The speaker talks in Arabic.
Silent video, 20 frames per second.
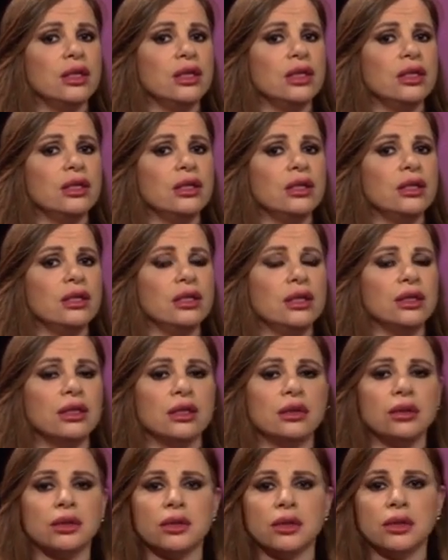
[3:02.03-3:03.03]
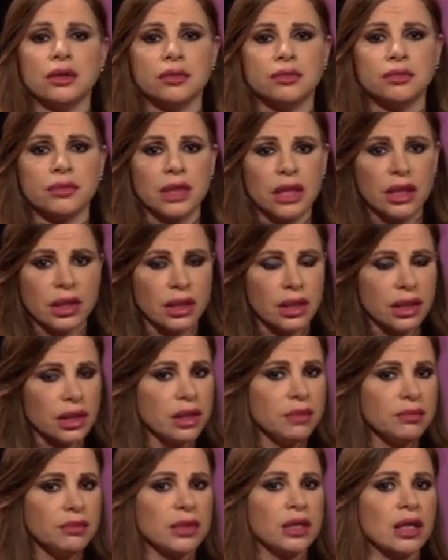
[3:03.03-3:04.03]
آه، بتحكي
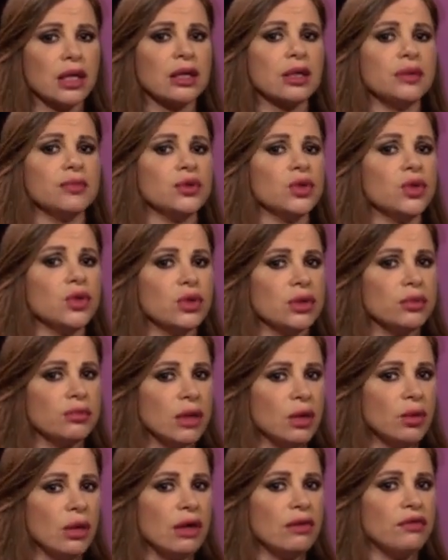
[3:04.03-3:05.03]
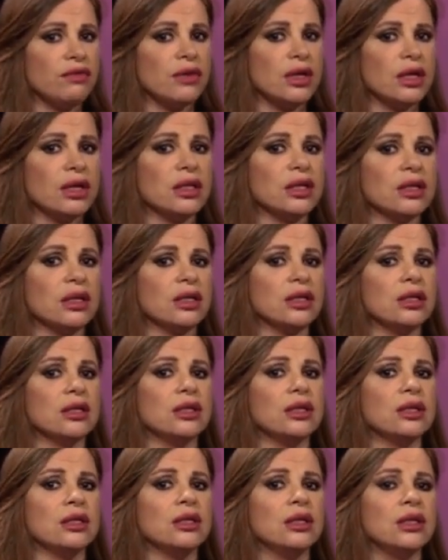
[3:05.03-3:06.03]
كلمتك بتاخد موقفك
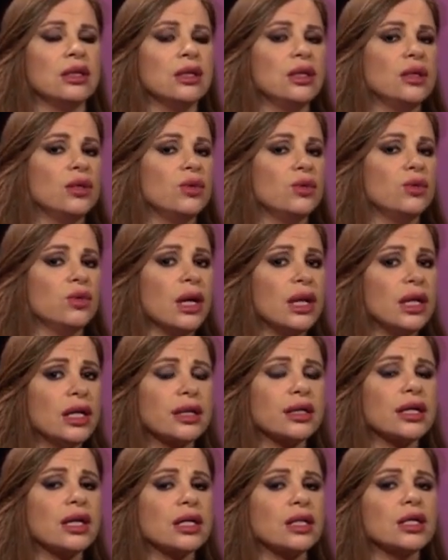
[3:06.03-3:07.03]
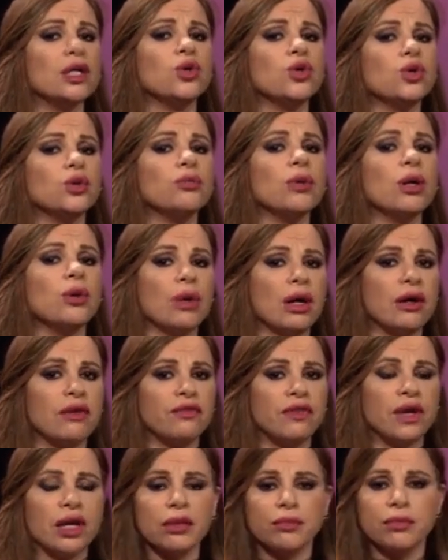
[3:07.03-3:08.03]
آه، وعليك انك تاخد
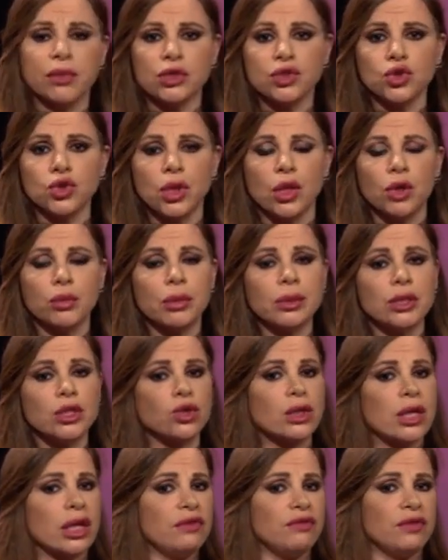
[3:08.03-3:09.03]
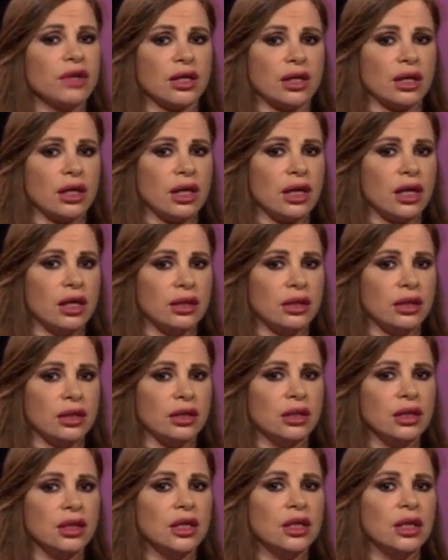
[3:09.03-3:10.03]
موقف قد ما بده يكلفك
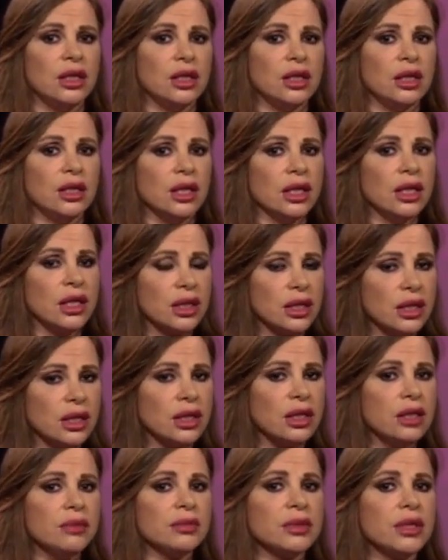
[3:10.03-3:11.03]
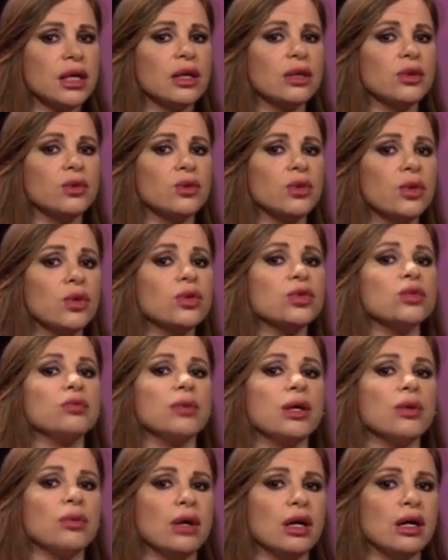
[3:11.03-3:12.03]
غالي آه، احكي كلمتك وخذ
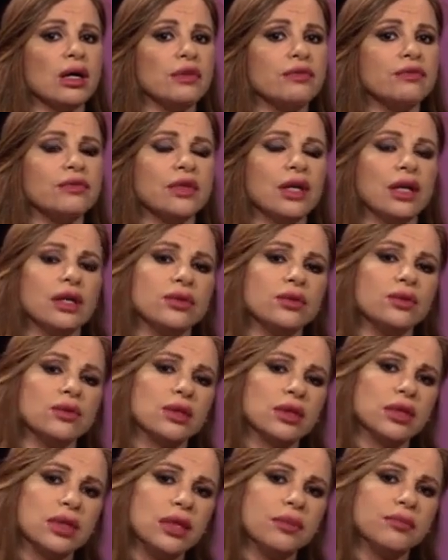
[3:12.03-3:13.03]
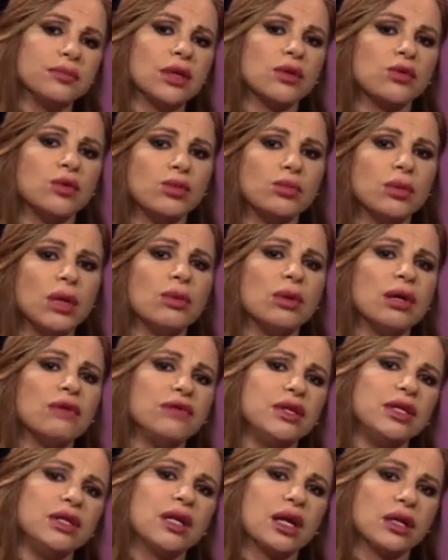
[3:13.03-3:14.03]
موقف لانه كلمتك
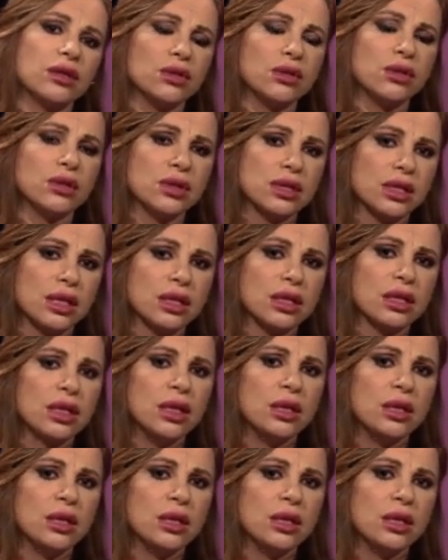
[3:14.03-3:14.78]
والموقف هي رح تنقذك